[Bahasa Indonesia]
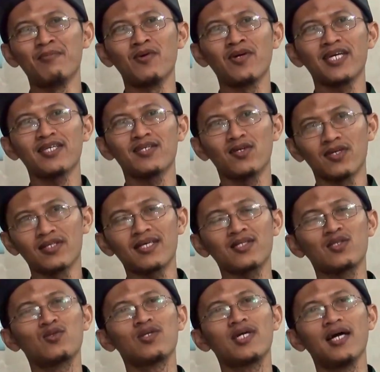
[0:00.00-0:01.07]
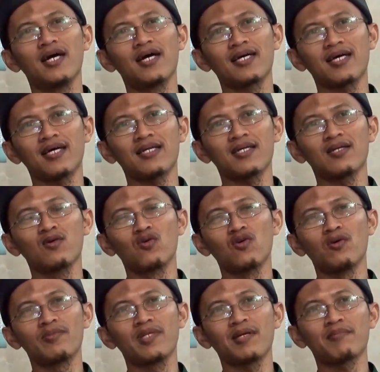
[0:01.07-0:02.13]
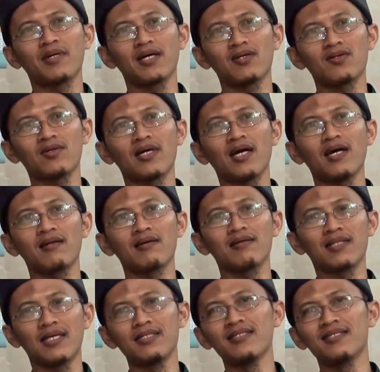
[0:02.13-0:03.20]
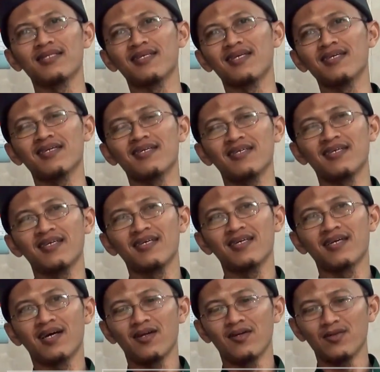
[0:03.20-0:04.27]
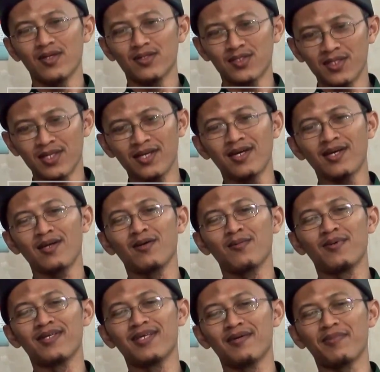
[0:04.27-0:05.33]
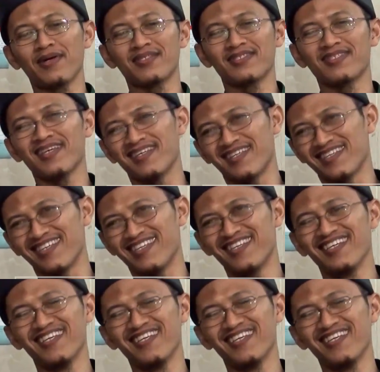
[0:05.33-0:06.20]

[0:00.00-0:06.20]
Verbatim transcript: ya mungkin dokter juga akan hukumnya makruh kalau tadi ya kalau dia senang kalau banyak pasien